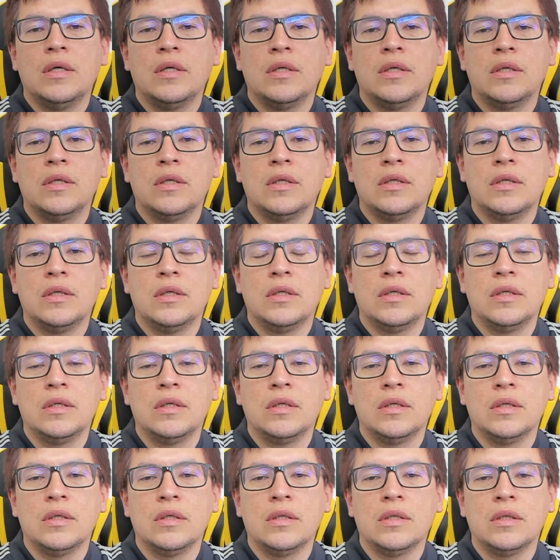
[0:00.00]

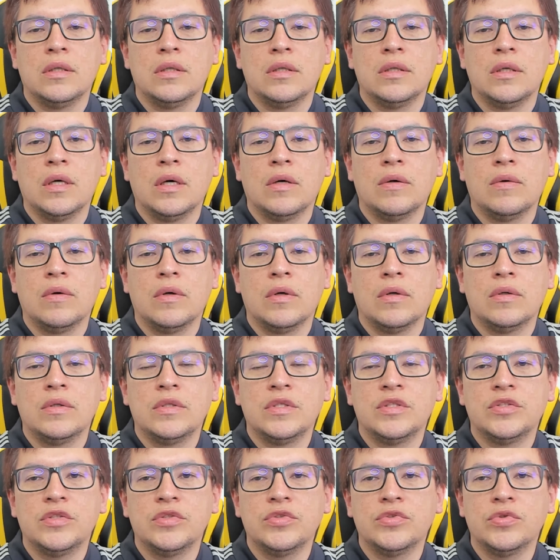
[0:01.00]
E, e agora
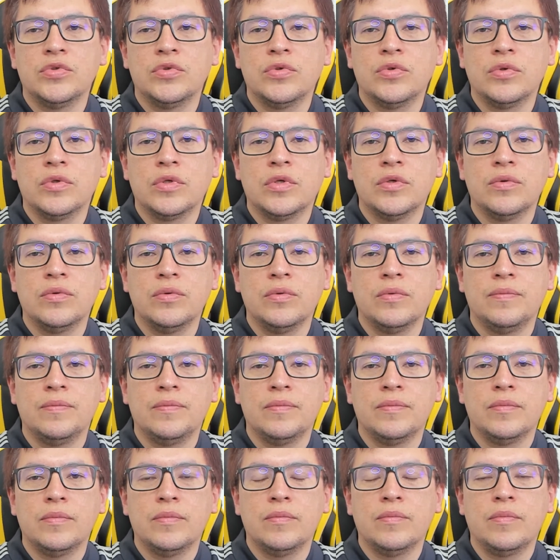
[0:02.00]
nesse jogo que o,
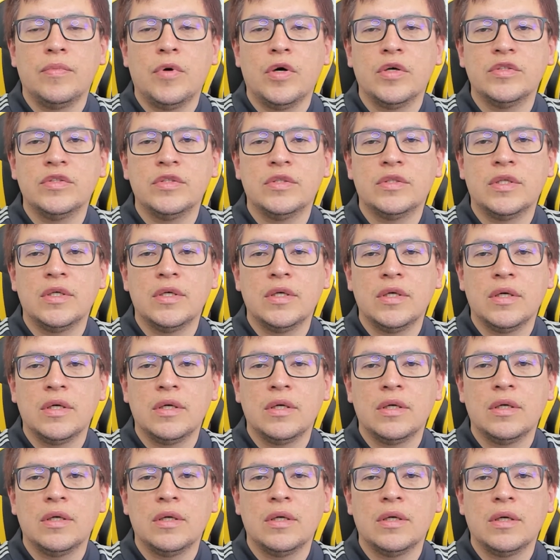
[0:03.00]
pode ter
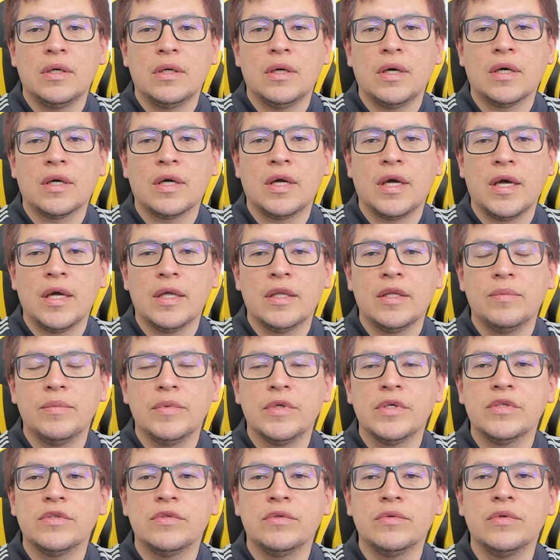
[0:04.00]
a, a queda
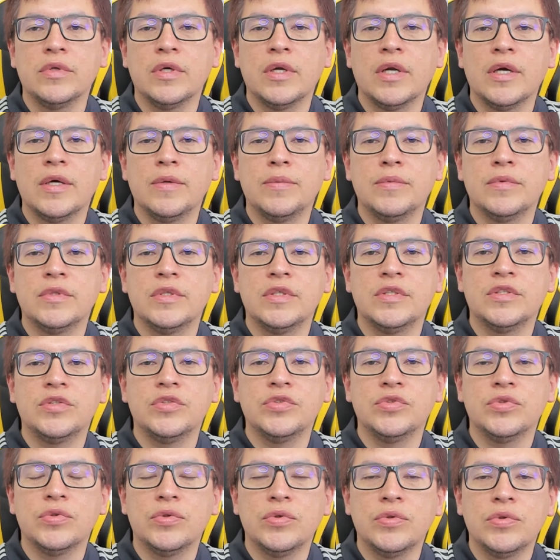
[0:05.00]
mesmo do Grêmio nesse
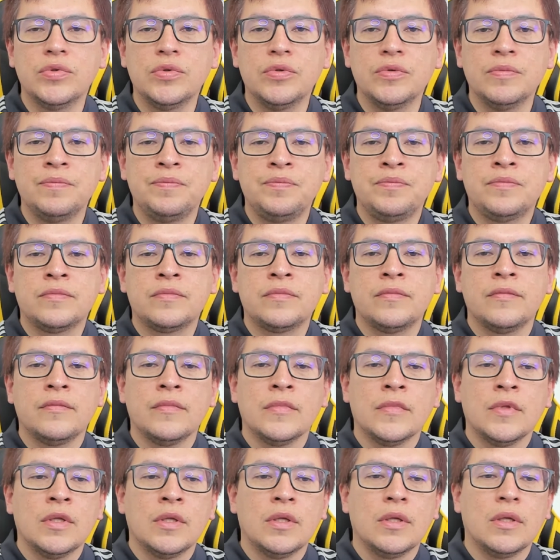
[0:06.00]
jogo,
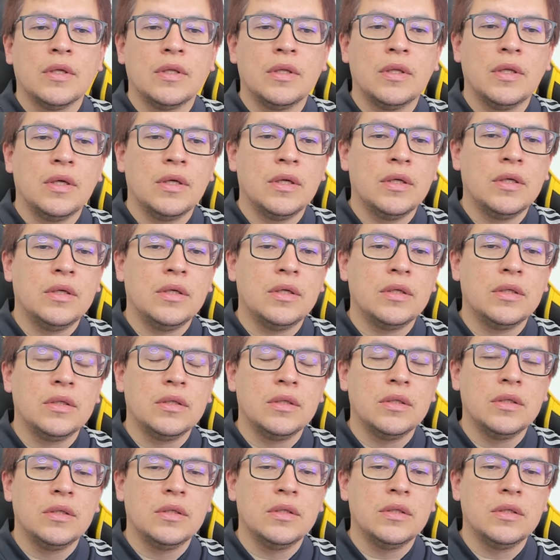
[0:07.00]
né?
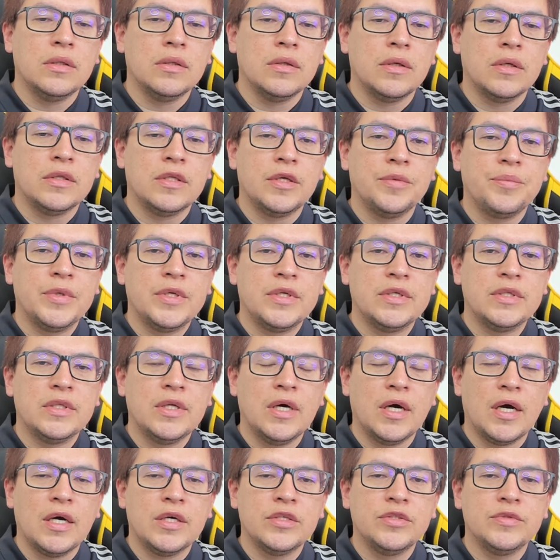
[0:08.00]
E a
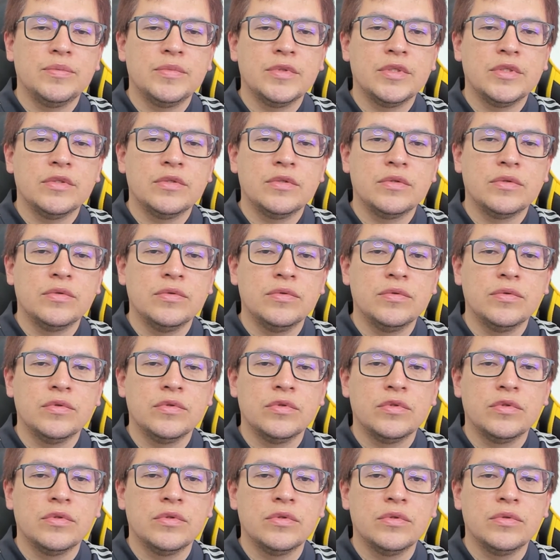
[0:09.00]
temeridade mesmo
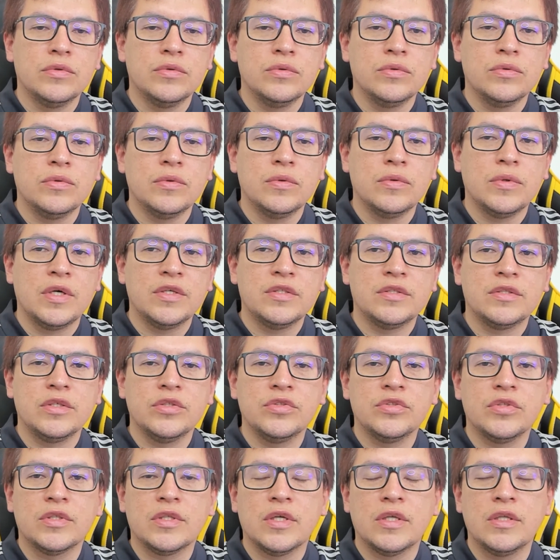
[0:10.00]
dos, do
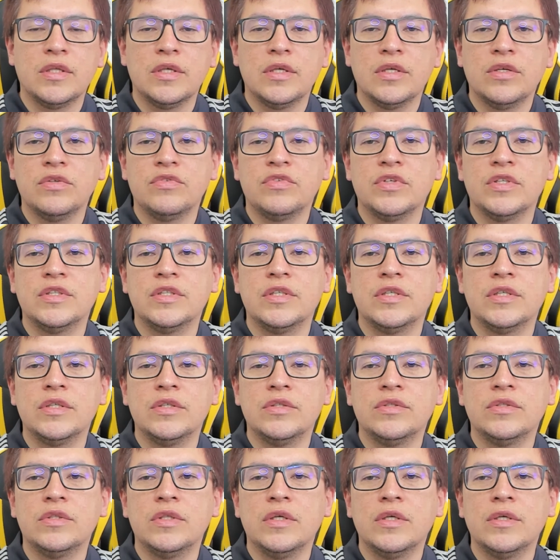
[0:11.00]
STJD fazer
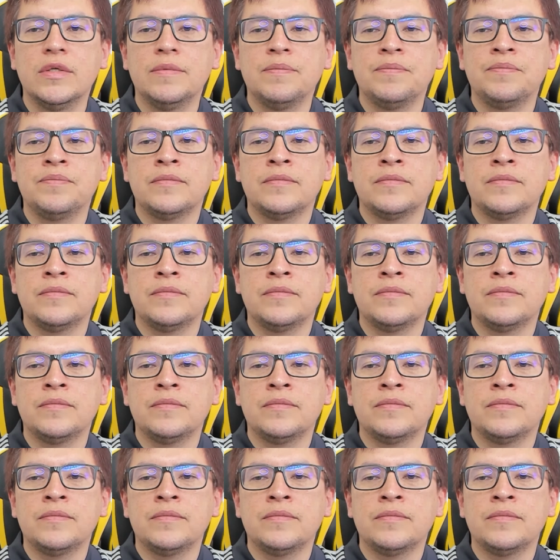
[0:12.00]
isso, né?